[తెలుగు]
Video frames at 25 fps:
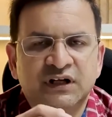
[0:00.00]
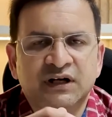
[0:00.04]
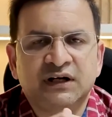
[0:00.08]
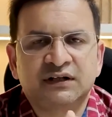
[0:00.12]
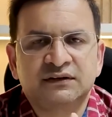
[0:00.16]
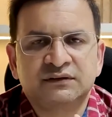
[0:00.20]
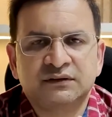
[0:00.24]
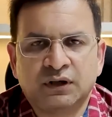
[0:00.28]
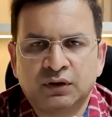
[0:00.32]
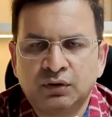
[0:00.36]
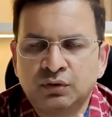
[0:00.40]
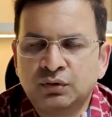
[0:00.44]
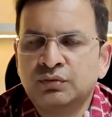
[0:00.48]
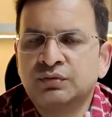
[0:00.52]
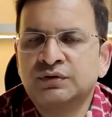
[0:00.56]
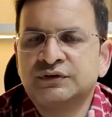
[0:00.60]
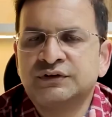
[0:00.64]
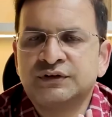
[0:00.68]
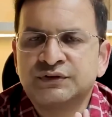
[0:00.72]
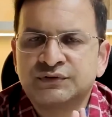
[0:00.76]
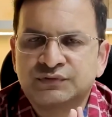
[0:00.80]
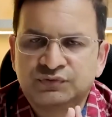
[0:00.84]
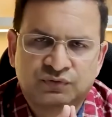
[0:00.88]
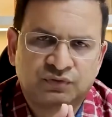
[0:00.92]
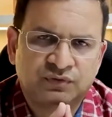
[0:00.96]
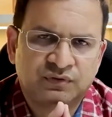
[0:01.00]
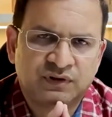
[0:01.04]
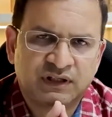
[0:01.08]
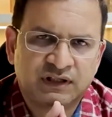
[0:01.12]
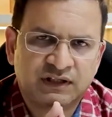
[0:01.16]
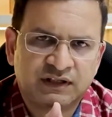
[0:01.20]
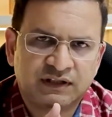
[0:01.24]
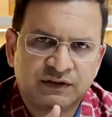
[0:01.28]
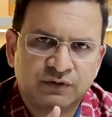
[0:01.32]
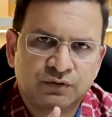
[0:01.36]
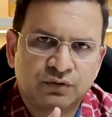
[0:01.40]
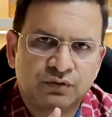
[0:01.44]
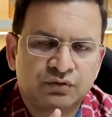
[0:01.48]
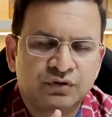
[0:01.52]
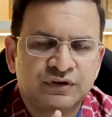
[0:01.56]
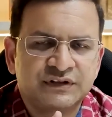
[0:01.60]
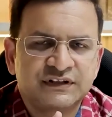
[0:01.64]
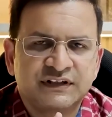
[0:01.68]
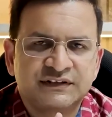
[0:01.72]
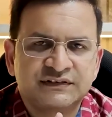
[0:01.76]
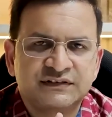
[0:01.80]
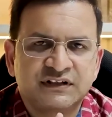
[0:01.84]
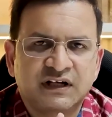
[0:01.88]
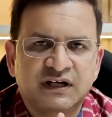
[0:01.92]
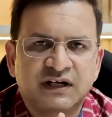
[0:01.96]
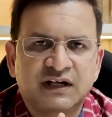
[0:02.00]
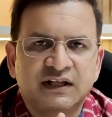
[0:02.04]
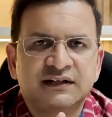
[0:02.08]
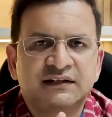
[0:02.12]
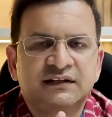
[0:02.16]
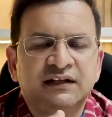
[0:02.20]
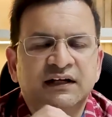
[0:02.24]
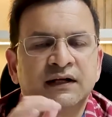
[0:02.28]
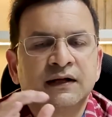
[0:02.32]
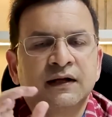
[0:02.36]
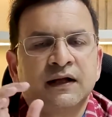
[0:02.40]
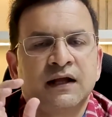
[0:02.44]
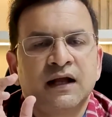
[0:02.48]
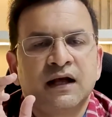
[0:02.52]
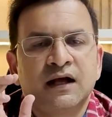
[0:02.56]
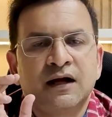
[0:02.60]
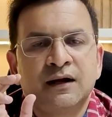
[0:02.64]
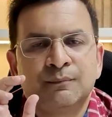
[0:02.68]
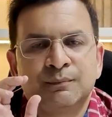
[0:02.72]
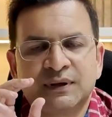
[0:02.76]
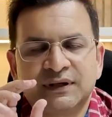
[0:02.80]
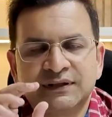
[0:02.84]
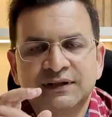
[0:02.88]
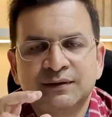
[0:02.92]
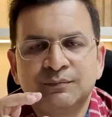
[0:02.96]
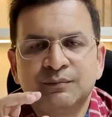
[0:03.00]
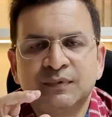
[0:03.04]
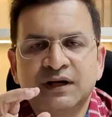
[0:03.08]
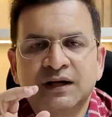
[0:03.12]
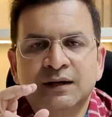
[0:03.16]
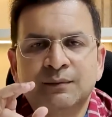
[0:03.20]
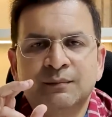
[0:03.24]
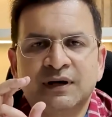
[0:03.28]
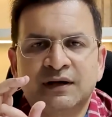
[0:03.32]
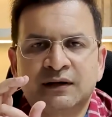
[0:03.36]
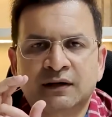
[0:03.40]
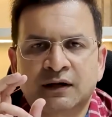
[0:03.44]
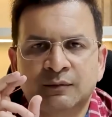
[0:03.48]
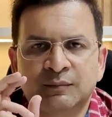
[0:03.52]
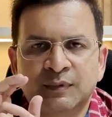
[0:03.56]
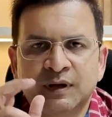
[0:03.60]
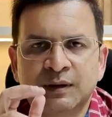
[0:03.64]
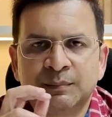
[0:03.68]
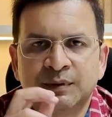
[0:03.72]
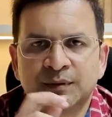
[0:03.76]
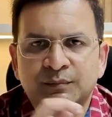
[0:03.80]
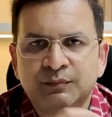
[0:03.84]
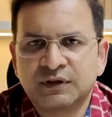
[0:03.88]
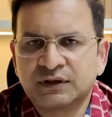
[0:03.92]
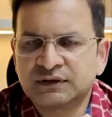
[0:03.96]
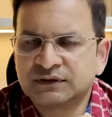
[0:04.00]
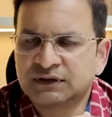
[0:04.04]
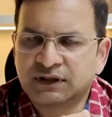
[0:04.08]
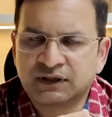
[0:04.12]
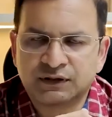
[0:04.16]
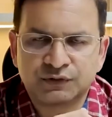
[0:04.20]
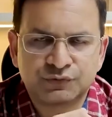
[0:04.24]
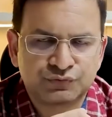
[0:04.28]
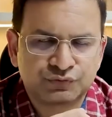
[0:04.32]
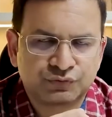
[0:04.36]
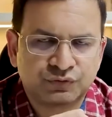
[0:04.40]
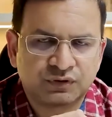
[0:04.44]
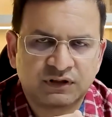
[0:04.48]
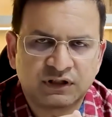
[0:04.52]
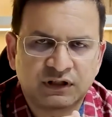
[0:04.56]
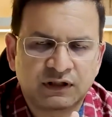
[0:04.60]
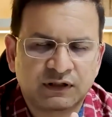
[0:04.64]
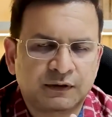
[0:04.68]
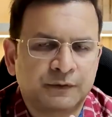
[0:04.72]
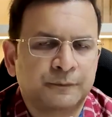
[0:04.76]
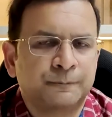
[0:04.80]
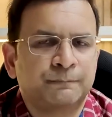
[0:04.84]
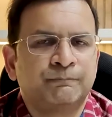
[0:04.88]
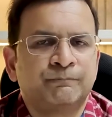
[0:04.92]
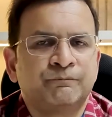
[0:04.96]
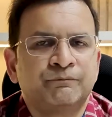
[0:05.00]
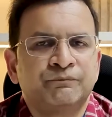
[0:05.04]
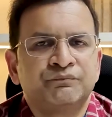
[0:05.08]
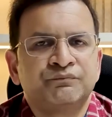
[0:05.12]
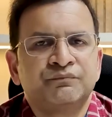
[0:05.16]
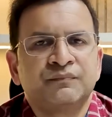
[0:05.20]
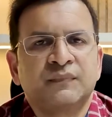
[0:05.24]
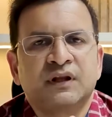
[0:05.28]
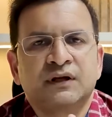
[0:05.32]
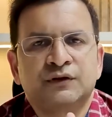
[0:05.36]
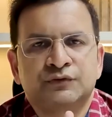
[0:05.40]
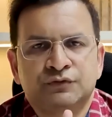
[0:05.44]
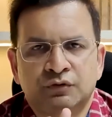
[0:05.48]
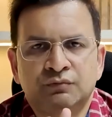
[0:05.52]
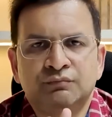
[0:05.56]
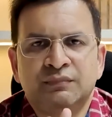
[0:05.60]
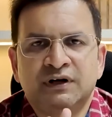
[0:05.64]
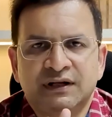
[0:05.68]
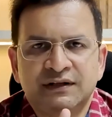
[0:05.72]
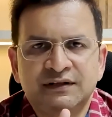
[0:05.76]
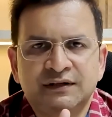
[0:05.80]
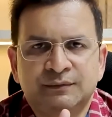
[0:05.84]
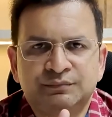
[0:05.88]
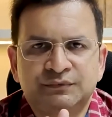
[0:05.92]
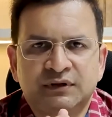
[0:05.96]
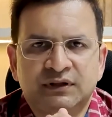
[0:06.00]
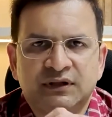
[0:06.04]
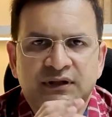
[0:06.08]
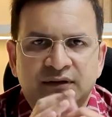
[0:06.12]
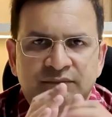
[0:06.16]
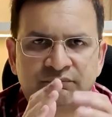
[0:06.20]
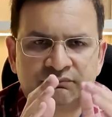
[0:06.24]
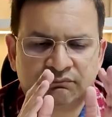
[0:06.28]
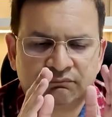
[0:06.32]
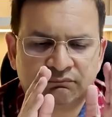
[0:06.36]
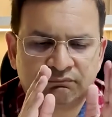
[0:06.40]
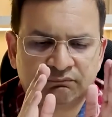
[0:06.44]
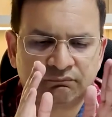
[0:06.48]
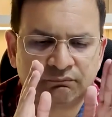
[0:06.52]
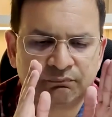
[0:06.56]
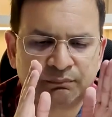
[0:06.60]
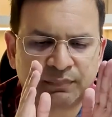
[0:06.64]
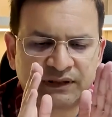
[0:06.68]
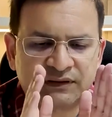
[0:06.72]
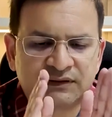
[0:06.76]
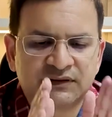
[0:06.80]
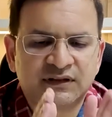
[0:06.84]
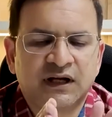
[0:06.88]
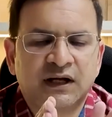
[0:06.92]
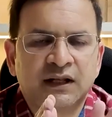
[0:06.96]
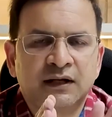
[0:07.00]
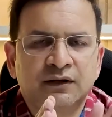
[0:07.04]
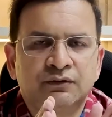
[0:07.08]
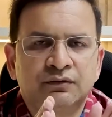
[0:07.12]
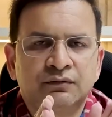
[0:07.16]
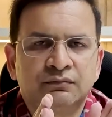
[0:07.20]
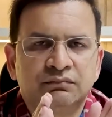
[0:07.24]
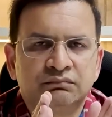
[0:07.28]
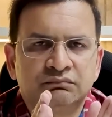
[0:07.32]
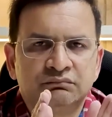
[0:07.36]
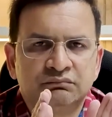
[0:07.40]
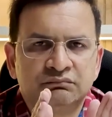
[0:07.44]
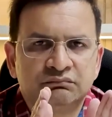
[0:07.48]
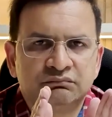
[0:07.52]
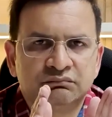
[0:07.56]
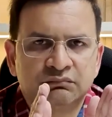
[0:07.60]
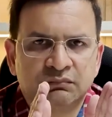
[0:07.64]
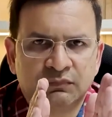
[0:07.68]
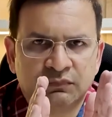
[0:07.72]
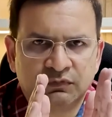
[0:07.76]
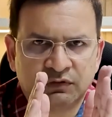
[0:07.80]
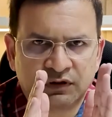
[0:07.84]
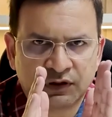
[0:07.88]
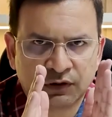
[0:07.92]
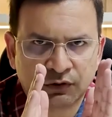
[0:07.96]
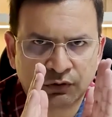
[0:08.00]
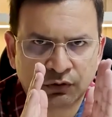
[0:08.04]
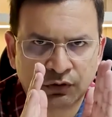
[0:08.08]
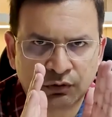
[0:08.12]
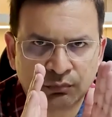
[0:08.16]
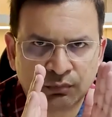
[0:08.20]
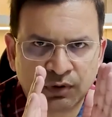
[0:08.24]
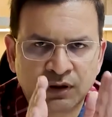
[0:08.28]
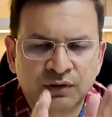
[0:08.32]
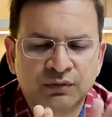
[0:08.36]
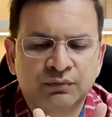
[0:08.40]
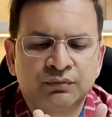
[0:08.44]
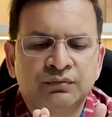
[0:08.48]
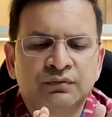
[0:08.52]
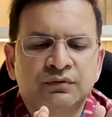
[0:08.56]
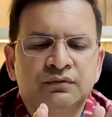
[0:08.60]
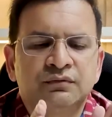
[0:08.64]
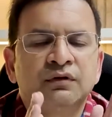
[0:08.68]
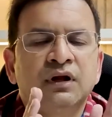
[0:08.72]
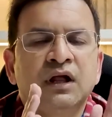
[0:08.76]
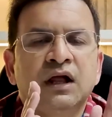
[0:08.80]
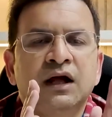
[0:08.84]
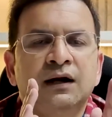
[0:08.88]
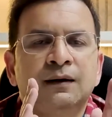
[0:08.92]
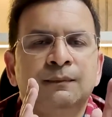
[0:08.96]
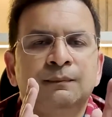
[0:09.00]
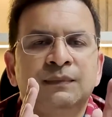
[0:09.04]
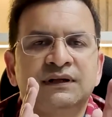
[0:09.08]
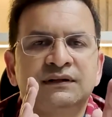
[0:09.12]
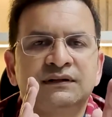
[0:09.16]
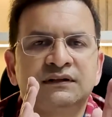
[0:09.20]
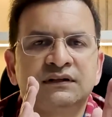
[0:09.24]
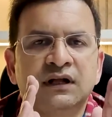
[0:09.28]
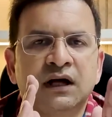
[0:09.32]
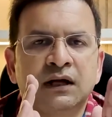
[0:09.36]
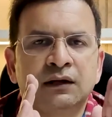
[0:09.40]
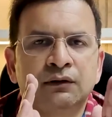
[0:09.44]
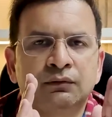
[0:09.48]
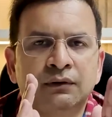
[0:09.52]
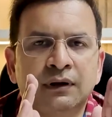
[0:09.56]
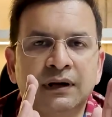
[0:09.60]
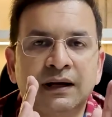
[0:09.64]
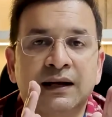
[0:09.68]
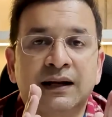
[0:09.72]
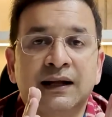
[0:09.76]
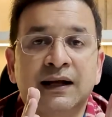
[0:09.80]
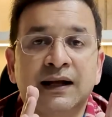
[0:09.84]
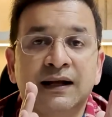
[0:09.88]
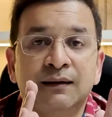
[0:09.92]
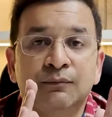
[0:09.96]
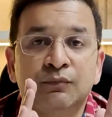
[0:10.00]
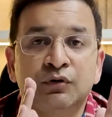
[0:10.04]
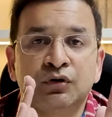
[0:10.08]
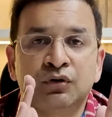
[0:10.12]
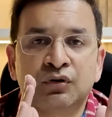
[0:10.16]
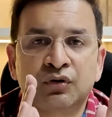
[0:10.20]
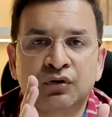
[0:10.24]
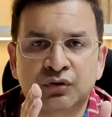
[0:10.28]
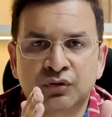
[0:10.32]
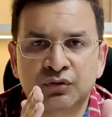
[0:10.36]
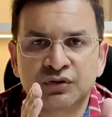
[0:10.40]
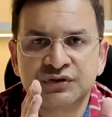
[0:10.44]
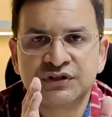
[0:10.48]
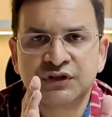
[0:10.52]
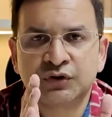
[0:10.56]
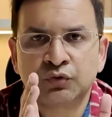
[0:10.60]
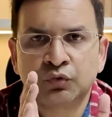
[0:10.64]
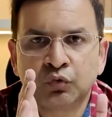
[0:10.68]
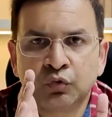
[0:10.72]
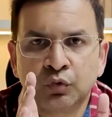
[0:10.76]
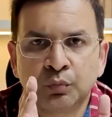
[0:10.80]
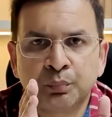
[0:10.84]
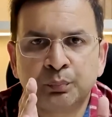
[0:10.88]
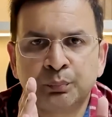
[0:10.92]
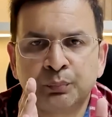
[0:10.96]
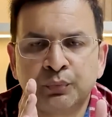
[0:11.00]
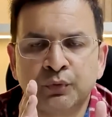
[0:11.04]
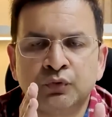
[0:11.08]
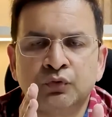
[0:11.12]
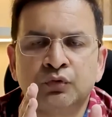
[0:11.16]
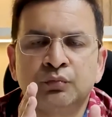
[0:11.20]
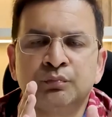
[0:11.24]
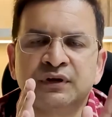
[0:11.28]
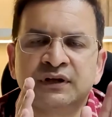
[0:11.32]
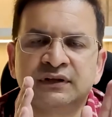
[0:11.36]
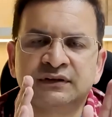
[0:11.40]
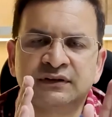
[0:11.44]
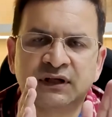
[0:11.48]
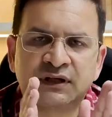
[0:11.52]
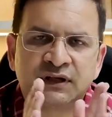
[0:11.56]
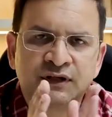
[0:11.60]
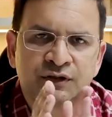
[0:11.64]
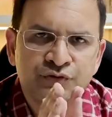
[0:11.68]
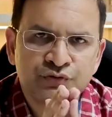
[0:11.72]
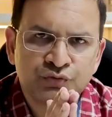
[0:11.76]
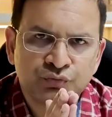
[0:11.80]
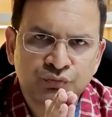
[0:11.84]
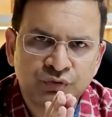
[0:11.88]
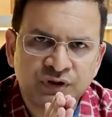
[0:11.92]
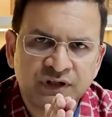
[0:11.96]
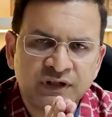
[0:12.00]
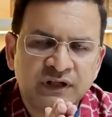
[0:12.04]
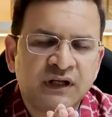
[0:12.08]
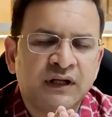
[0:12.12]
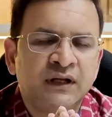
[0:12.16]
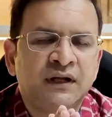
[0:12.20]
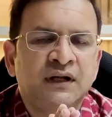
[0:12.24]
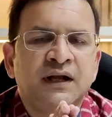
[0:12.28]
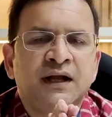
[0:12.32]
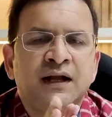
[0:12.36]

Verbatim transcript: కనుక తక్కువ తీసుకోవాలి ఈ రెండు చేసినట్లయితే పది మిల్లీమీటర్ల బీపీ మీరు తగ్గించుకోగలరు సో మళ్ళీ చెప్తున్నా పద్నాలుగు కిలోల బరువు పద్నాలుగు గ్రాములు రోజుకి ఉప్పు మీరు తగ్గించుకుంటే